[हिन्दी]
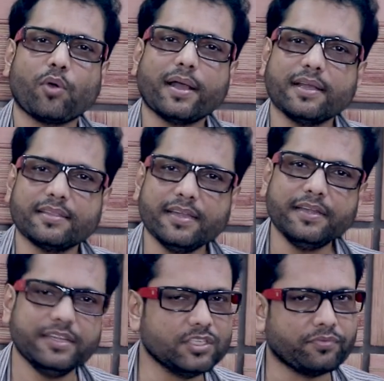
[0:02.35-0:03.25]
स्वागत है
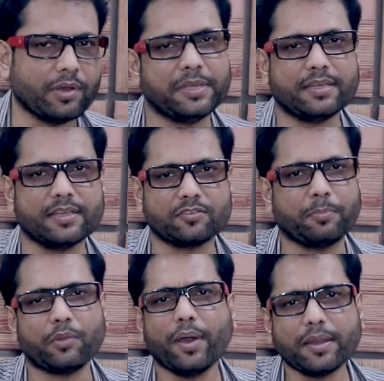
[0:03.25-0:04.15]
डीजी फिल्मिंग के इस
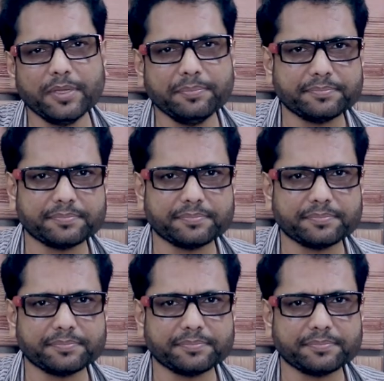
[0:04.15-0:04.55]
परिवार में